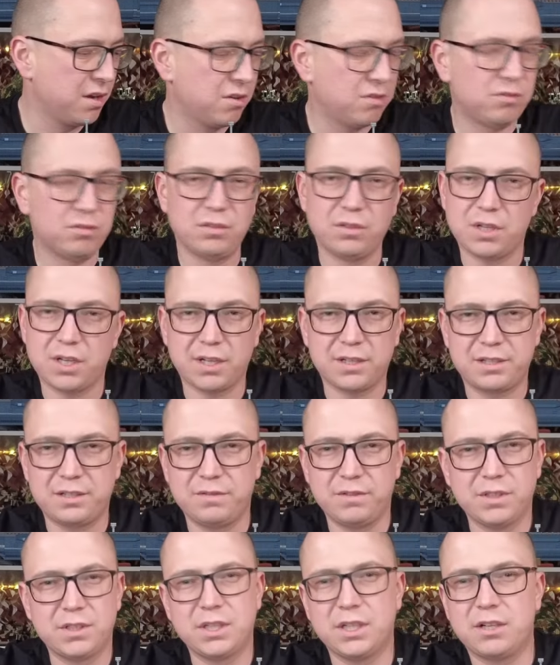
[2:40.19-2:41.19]
und
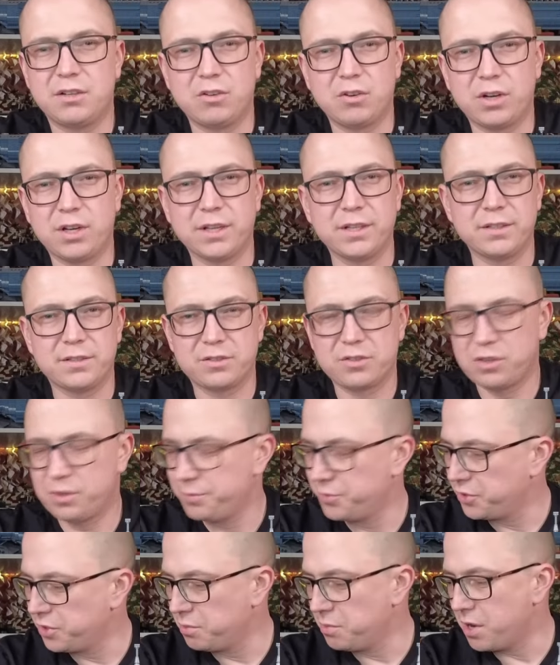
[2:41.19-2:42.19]
aktiviert die Glocke. Es
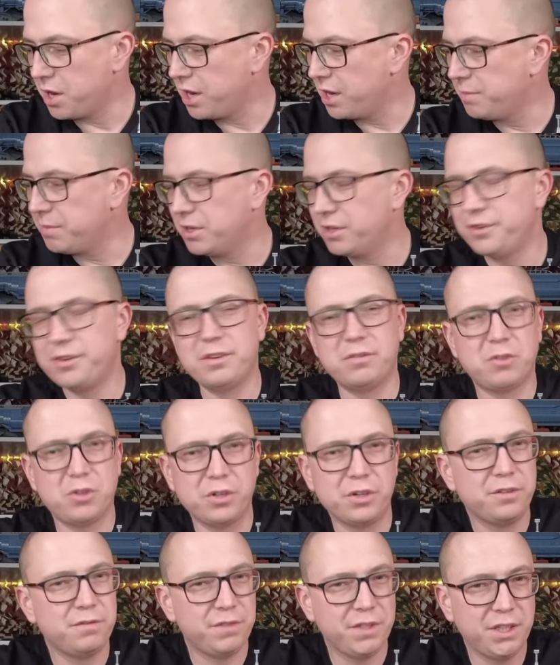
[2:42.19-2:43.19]
kommt immer einmal in der
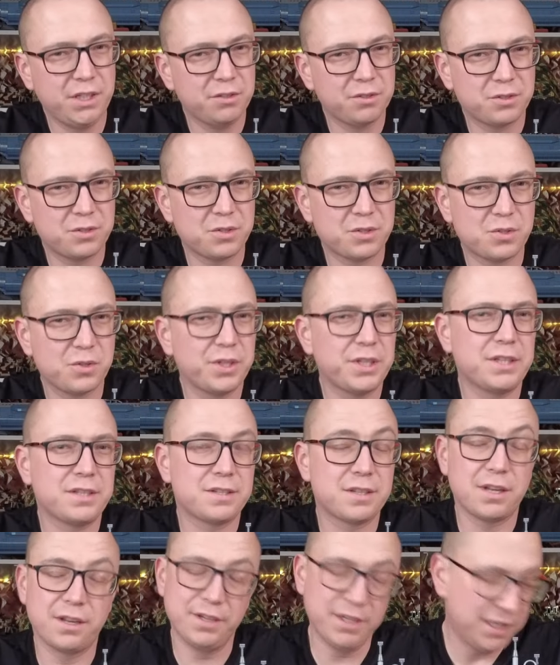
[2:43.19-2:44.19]
Woche ein Video zu solchen
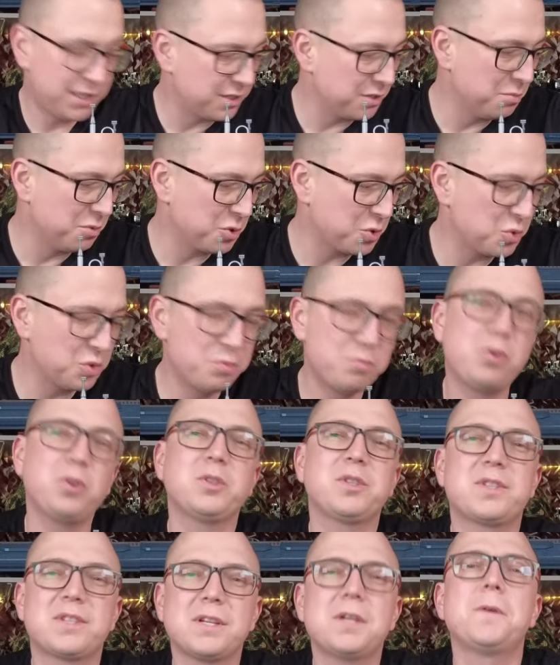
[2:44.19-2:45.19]
Sachen. Nicht immer so ein
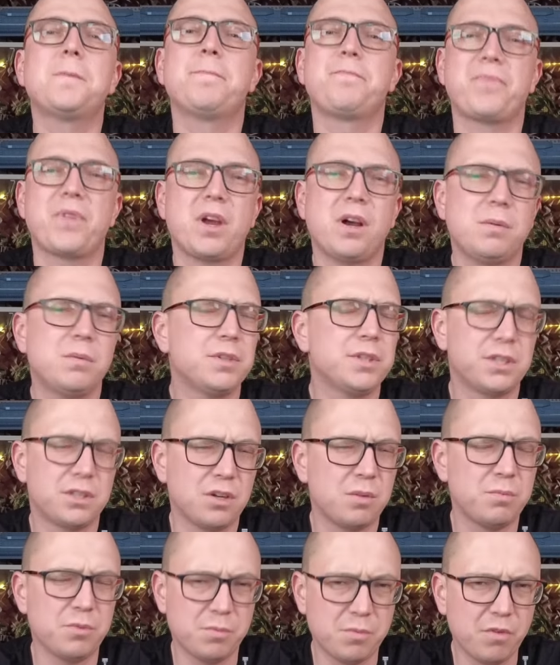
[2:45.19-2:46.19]
Monster, aber ich
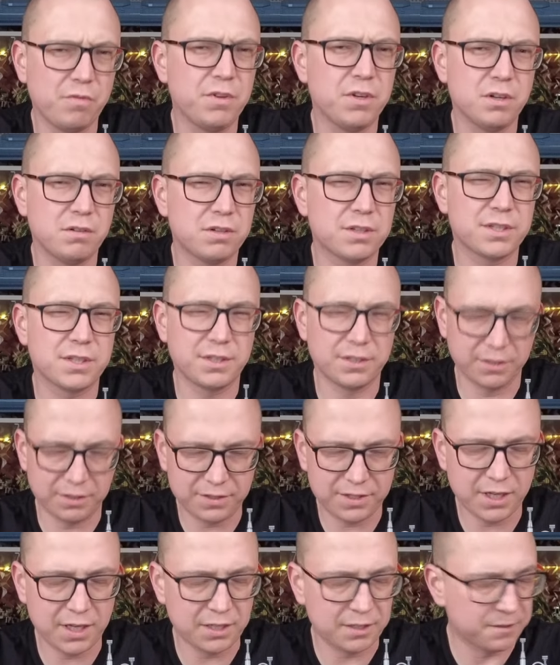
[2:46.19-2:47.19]
glaube immer wieder was
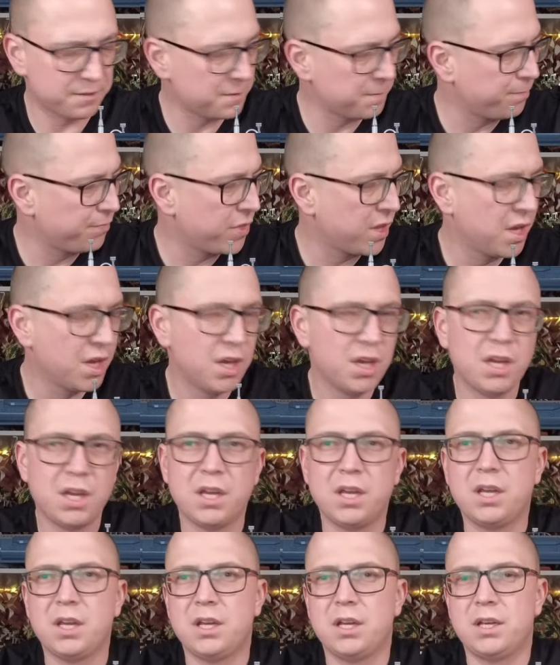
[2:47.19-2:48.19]
Interessantes.
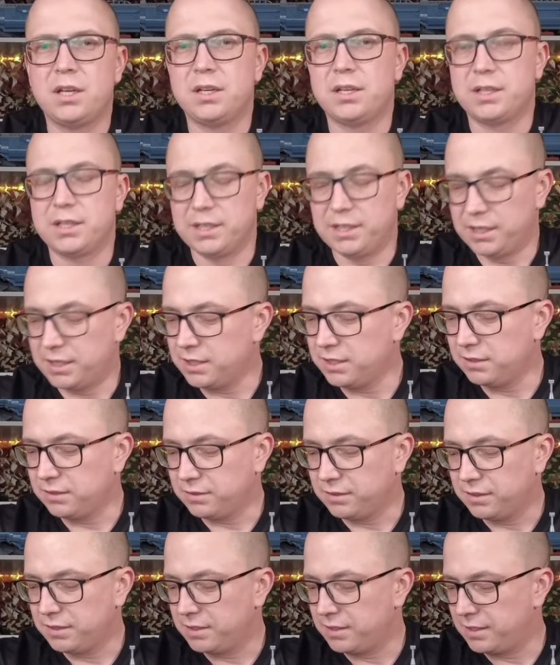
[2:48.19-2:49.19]
Ja,
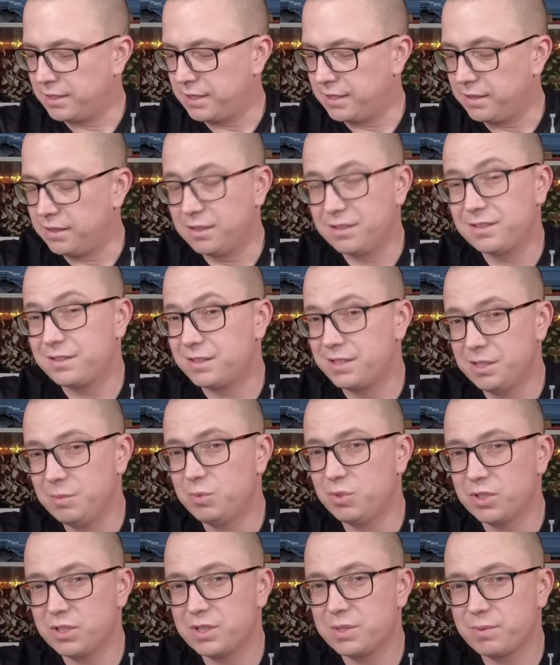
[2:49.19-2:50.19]
der
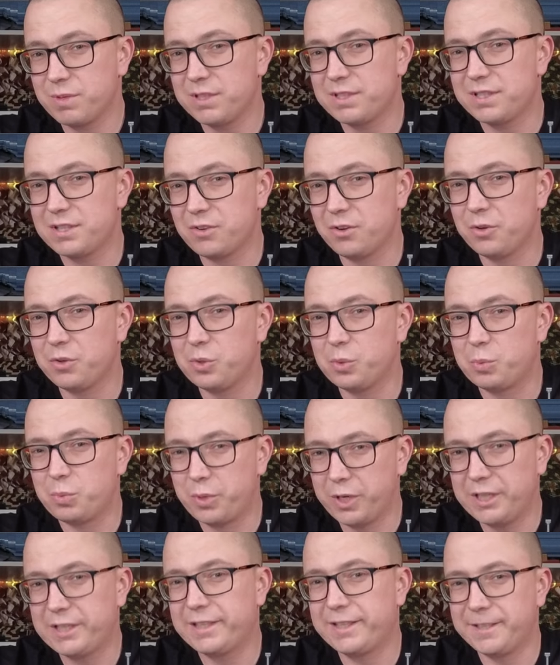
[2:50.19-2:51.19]
720 Euro
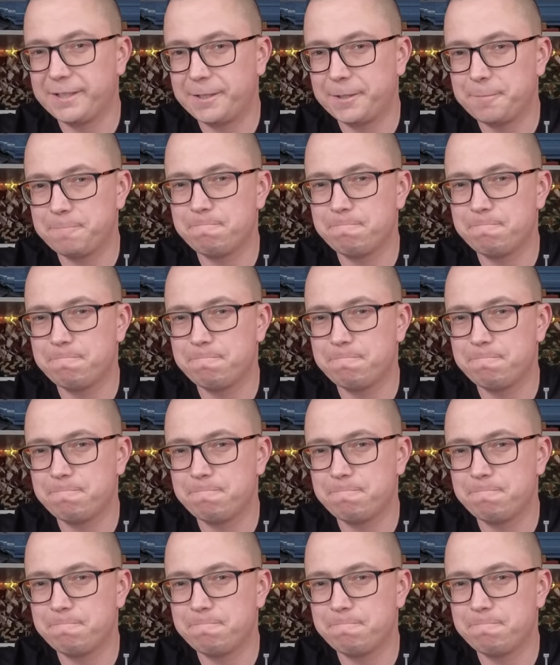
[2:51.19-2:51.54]
Bricklink